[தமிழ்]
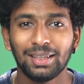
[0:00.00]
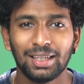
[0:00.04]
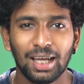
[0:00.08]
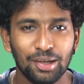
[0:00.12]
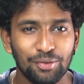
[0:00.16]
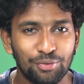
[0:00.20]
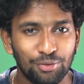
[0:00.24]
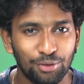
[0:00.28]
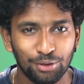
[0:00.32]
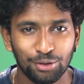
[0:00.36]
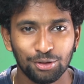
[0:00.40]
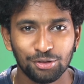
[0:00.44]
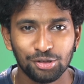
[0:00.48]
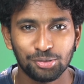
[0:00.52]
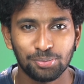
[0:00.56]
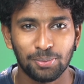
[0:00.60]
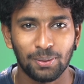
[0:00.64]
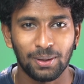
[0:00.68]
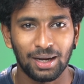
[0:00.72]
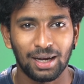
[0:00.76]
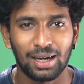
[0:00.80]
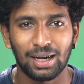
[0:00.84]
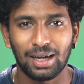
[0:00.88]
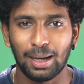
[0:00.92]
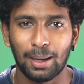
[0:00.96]
அந்த ஐஃபோன் யூஸ்
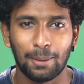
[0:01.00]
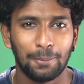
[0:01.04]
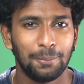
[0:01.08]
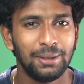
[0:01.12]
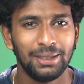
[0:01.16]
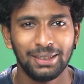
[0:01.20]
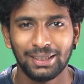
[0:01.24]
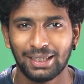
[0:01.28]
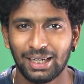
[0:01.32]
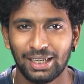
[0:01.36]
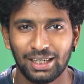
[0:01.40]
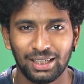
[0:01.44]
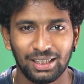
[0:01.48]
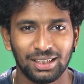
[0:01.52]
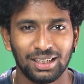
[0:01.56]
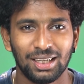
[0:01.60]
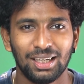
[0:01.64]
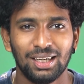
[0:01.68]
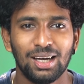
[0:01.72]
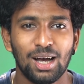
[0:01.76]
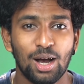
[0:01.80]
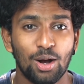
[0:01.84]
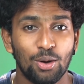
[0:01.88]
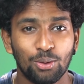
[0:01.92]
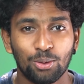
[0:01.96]
பண்ணுற அப்படின்னு கேட்டிங்கன்னா
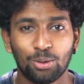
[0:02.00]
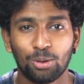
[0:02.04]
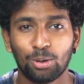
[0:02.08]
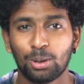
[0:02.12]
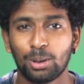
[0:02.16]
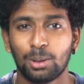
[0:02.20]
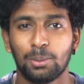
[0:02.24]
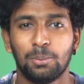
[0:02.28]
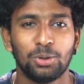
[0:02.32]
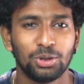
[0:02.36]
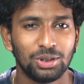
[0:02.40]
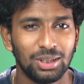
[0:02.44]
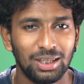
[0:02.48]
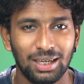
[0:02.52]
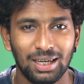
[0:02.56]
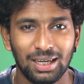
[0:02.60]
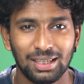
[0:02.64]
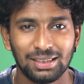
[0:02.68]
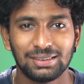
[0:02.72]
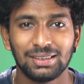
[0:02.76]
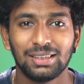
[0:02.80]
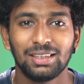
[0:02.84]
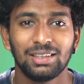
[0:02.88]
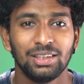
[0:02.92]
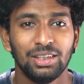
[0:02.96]
அவங்க கொடுக்குற முதல்
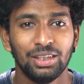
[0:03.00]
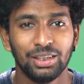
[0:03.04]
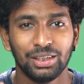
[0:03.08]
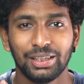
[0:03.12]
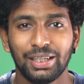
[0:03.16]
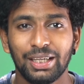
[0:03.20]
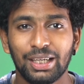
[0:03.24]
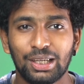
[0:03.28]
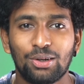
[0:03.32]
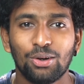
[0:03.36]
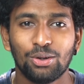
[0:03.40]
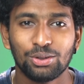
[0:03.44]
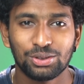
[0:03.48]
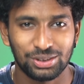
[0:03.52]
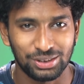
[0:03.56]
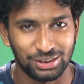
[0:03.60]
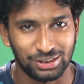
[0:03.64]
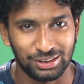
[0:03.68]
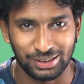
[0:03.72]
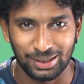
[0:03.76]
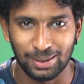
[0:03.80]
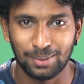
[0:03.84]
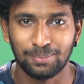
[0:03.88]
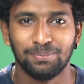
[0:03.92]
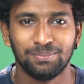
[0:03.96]
ஆன்சர் ஈகோ
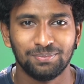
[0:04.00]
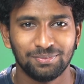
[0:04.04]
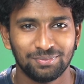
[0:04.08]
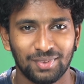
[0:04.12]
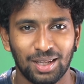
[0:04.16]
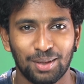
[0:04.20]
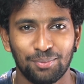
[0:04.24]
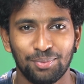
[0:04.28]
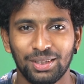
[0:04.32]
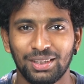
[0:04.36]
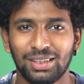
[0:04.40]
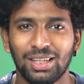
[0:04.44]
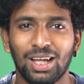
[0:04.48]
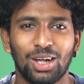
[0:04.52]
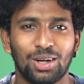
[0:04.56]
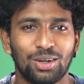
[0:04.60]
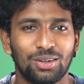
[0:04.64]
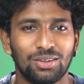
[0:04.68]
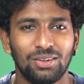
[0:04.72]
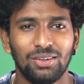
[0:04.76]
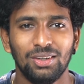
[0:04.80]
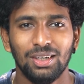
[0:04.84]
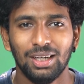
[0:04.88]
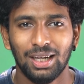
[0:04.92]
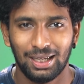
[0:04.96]
சிஸ்டம் அப்படின்னு தான்
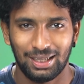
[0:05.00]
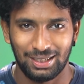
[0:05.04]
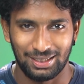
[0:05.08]
இருக்கும்